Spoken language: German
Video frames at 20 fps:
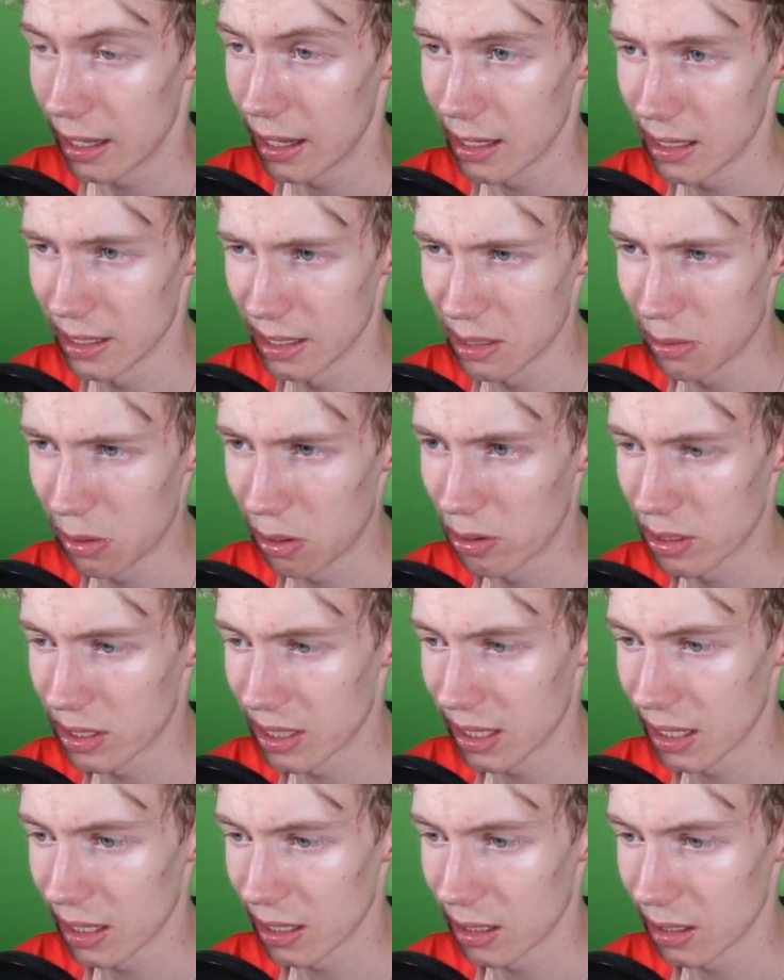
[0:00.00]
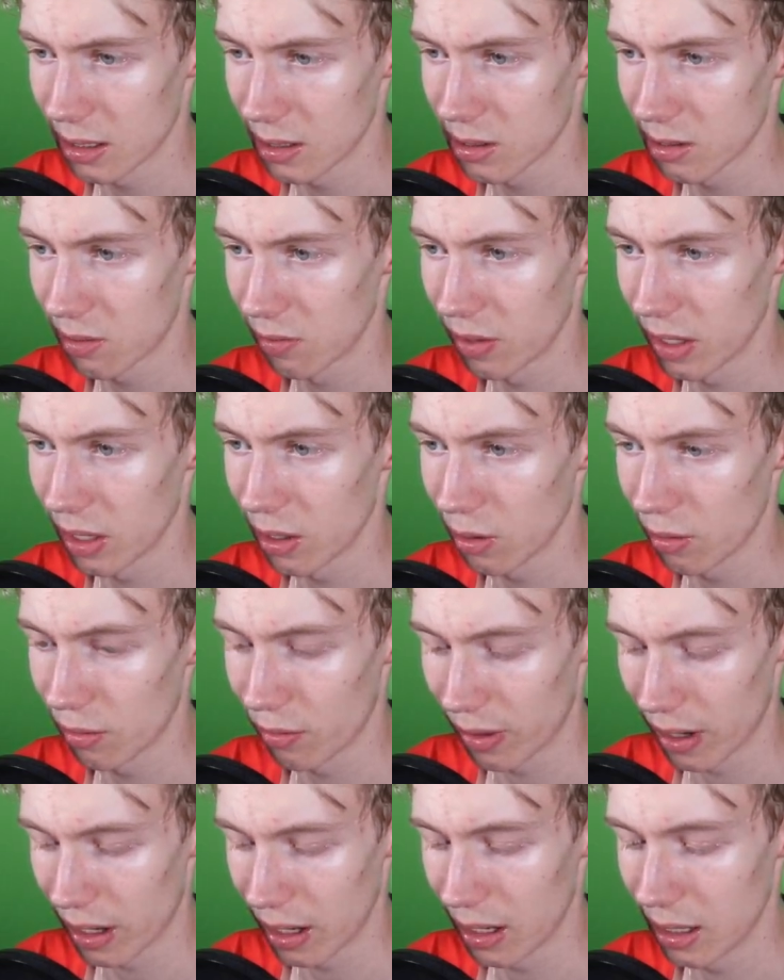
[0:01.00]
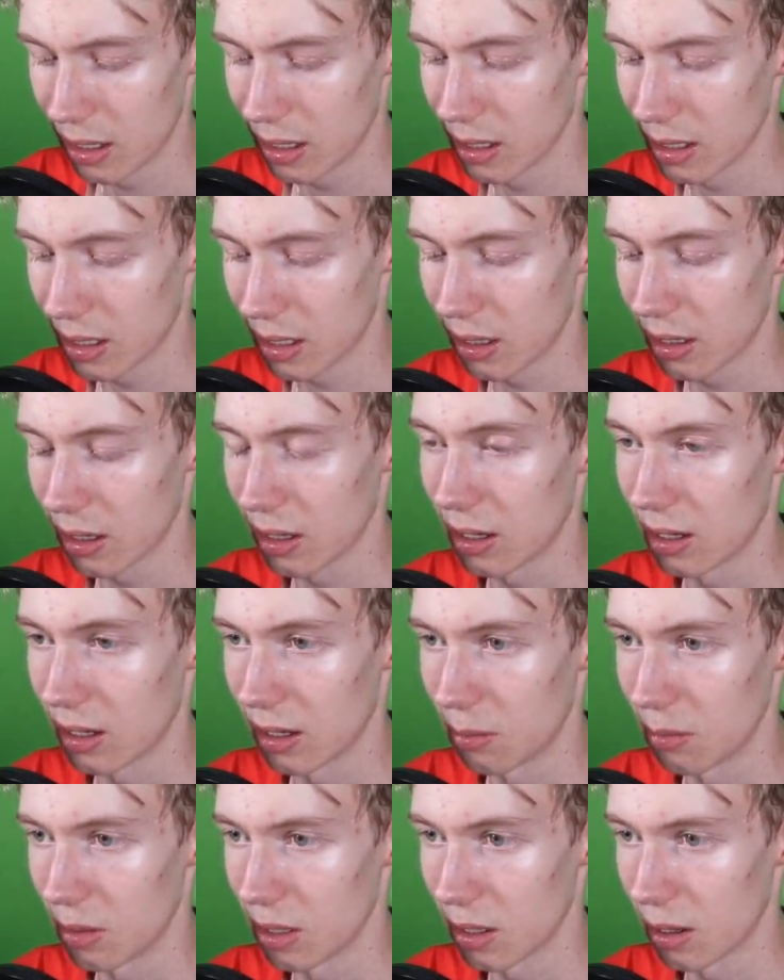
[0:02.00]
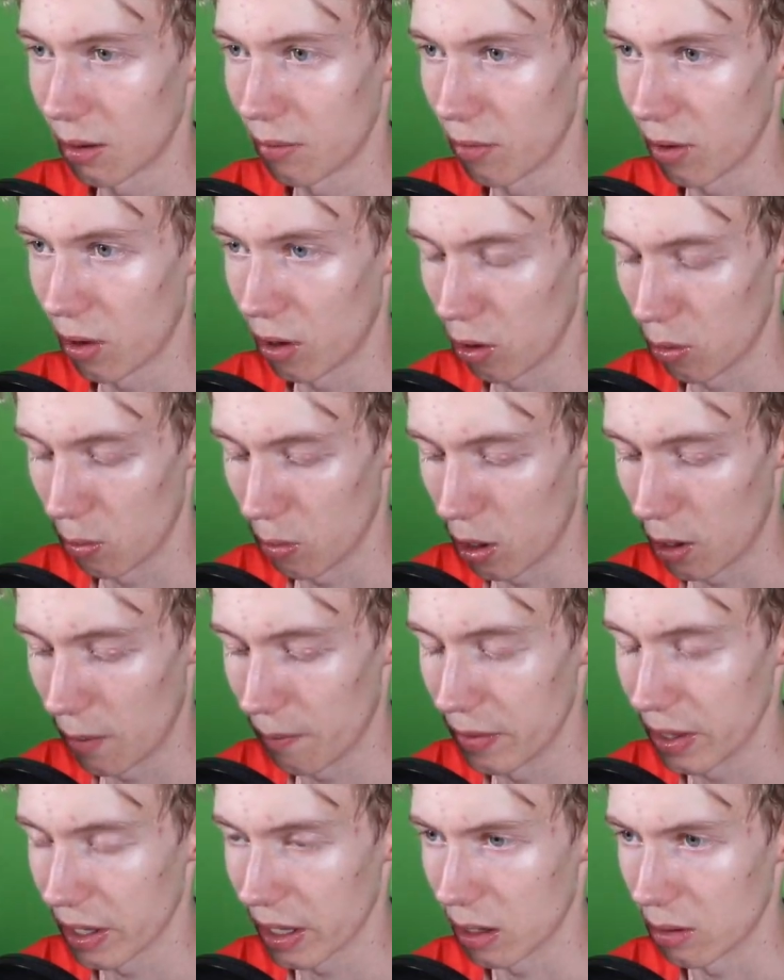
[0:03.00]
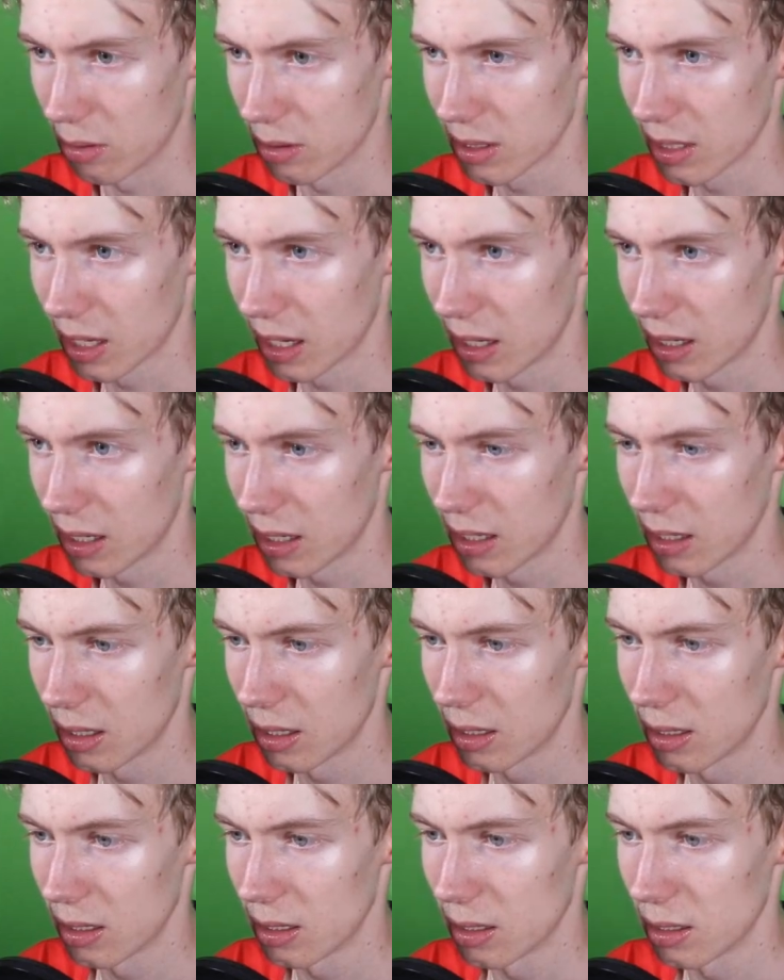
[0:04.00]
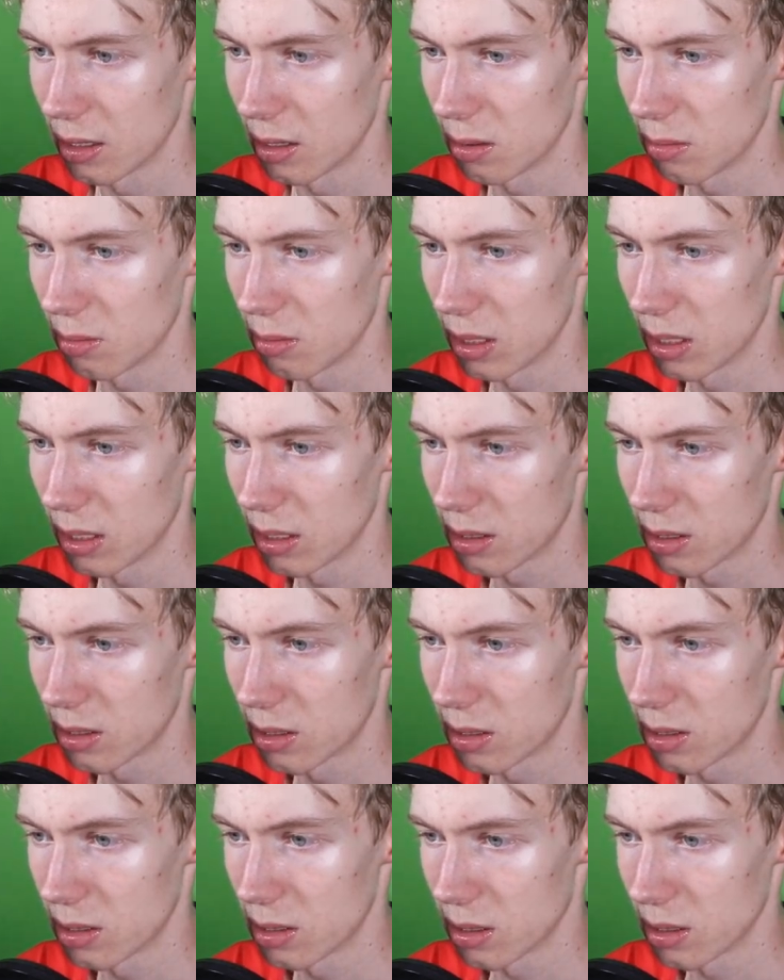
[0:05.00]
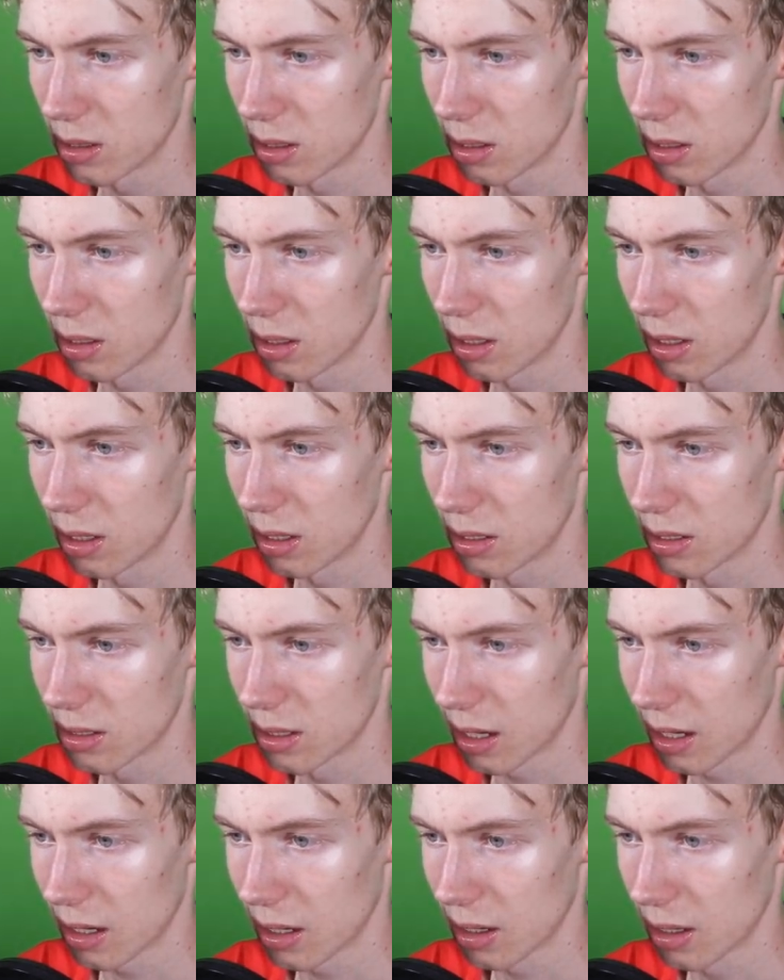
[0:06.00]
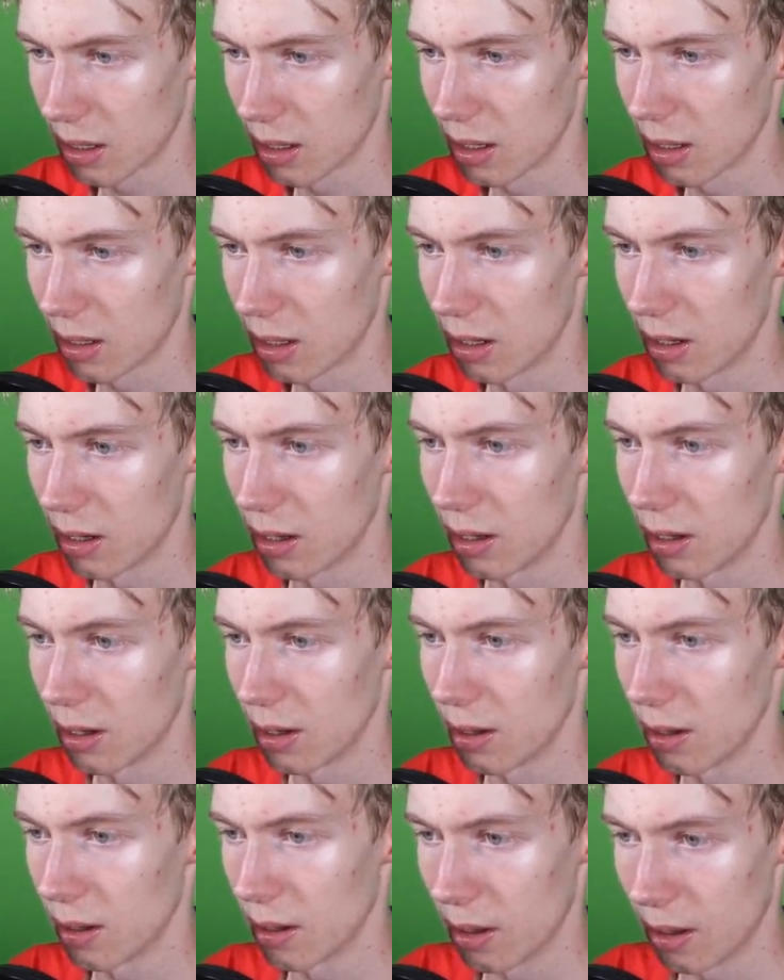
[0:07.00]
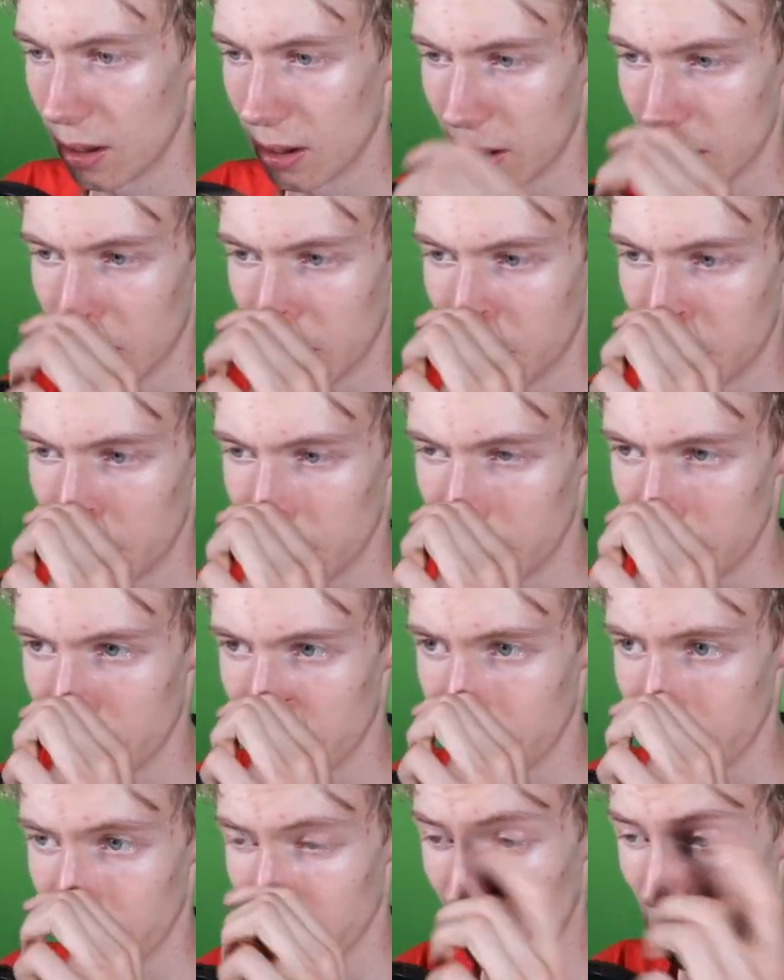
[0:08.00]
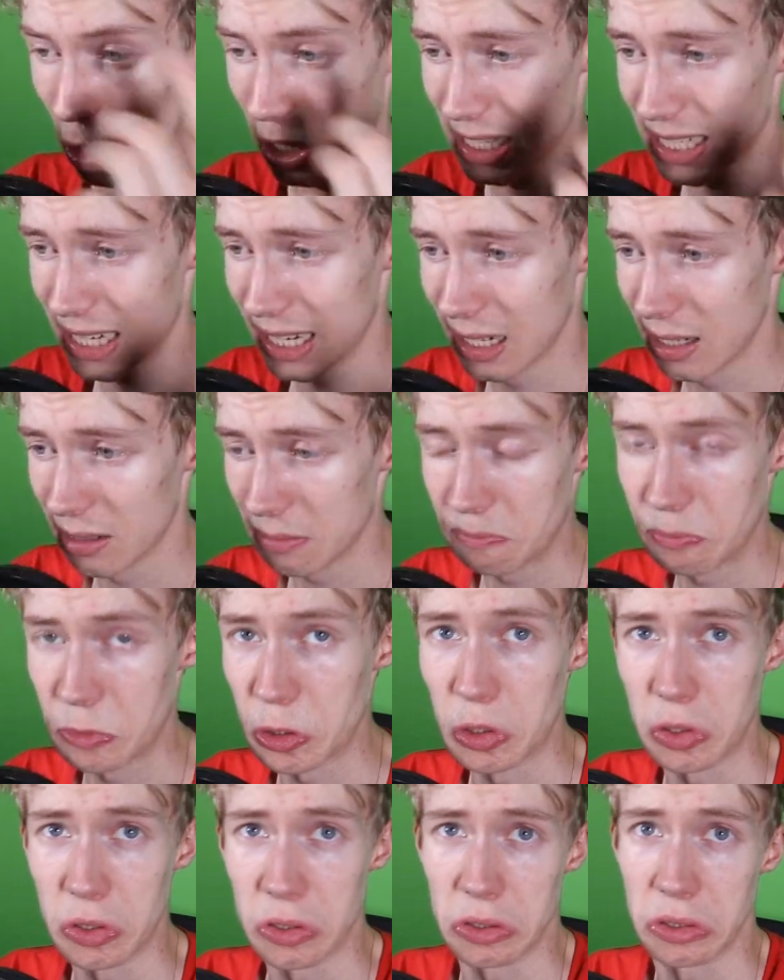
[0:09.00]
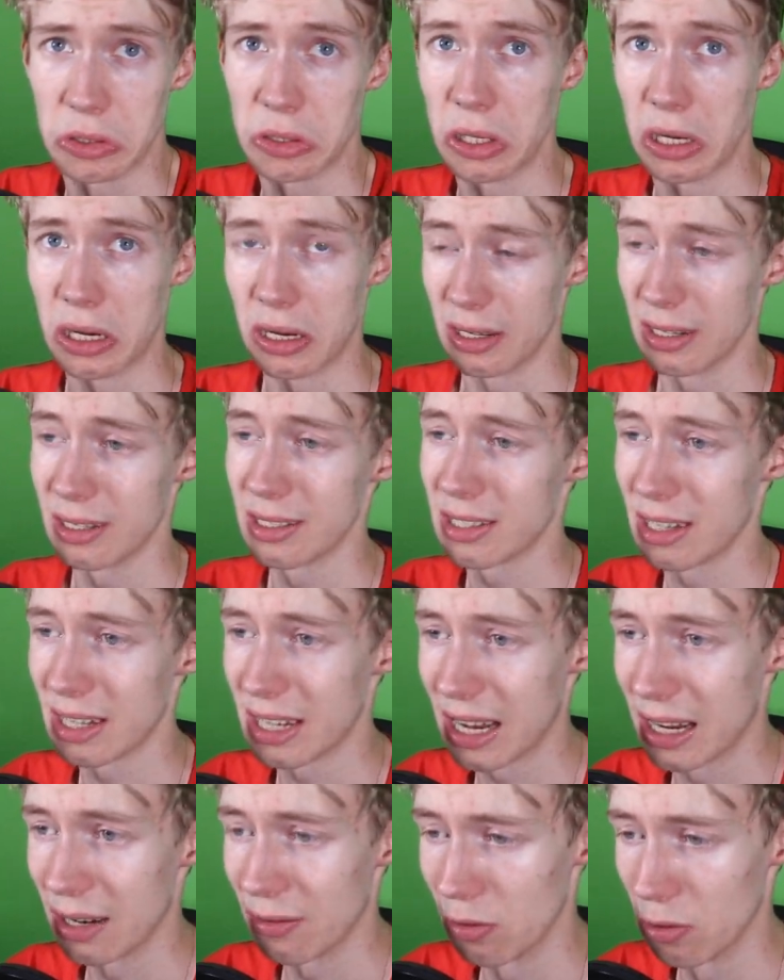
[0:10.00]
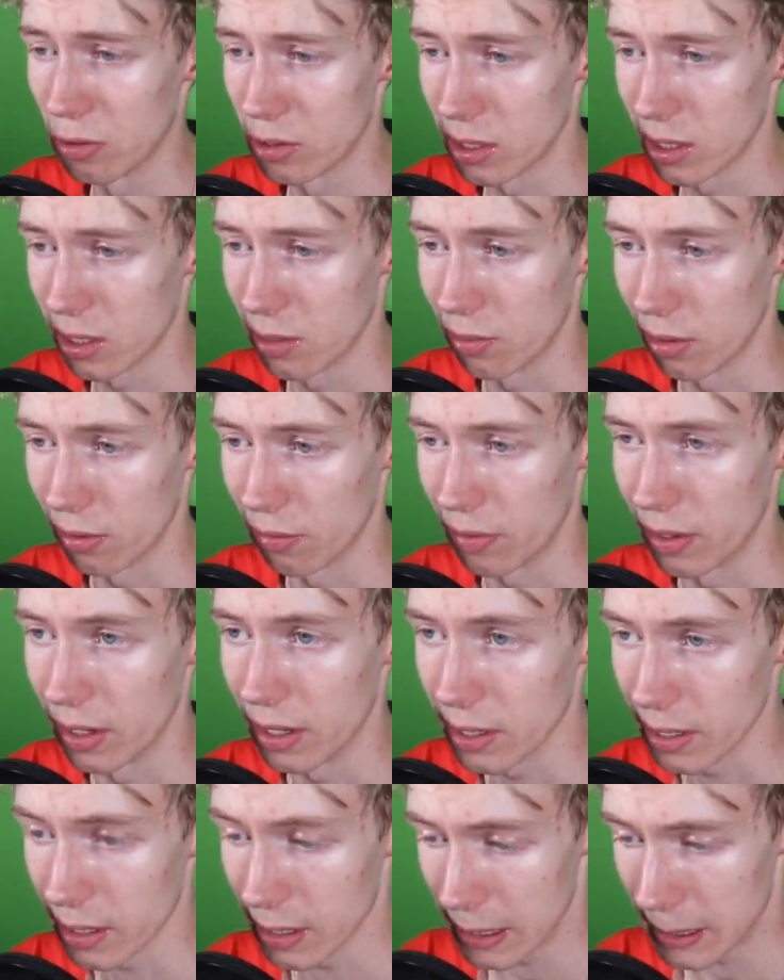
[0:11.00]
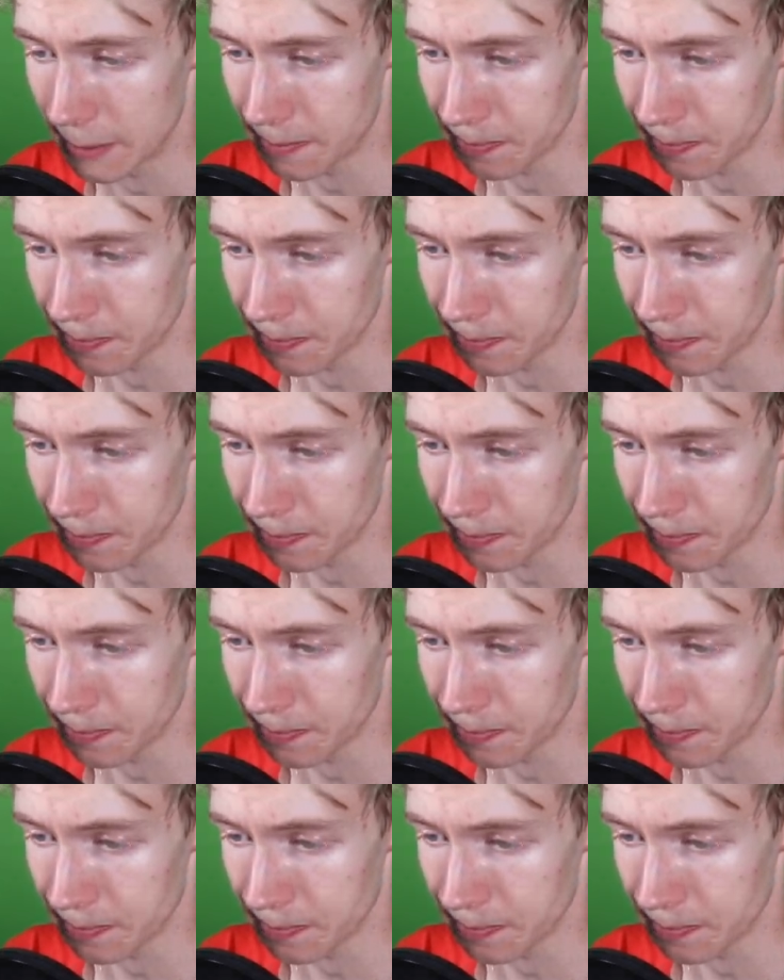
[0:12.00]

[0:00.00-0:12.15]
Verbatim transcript: Ist ein ziemlich lustiges Video, weil ich ja mich überhaupt nicht auskenne mit äh, in Sachen äh, ähm, Wrestling. Und ja, ist relativ lustig geworden, finde ich.